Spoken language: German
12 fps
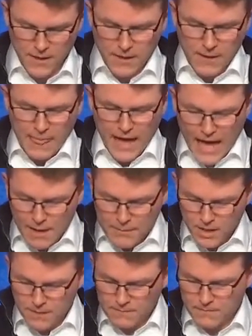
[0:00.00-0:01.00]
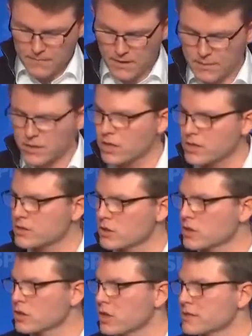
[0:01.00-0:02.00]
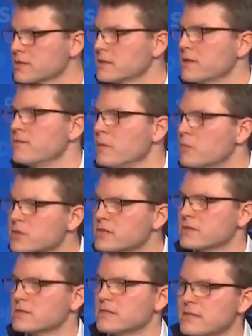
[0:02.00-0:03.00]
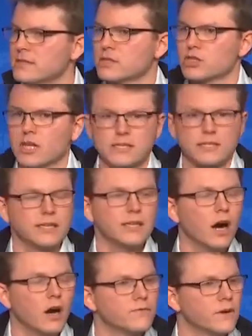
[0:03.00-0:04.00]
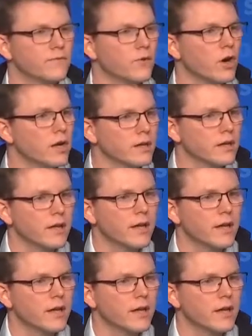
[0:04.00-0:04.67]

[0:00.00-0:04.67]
Aber, liebe Genossinnen und Genossen, wir müssen diese Strategie auch verfolgen.